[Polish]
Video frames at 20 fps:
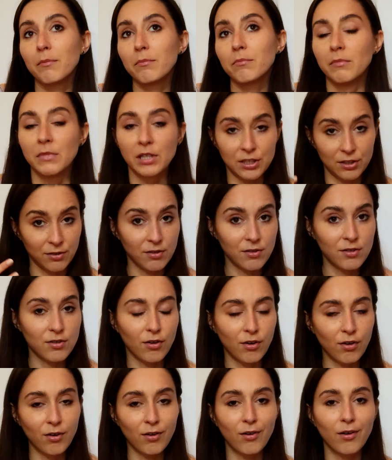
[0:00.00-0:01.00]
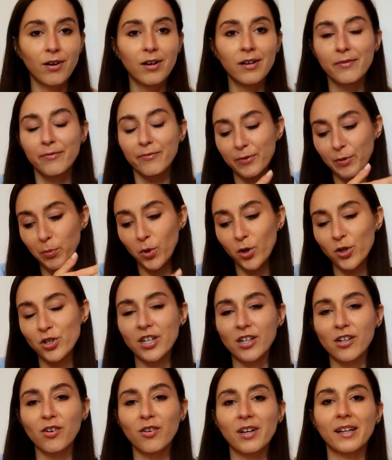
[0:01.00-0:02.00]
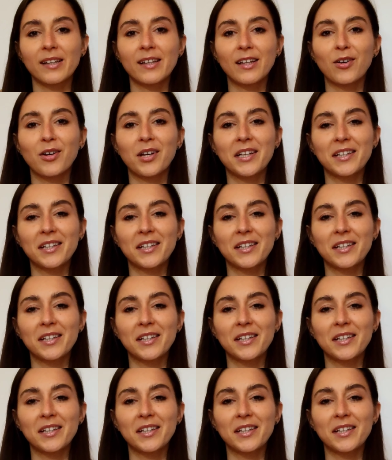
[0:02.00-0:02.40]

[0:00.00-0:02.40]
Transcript: myśląc o wyborze konkretnego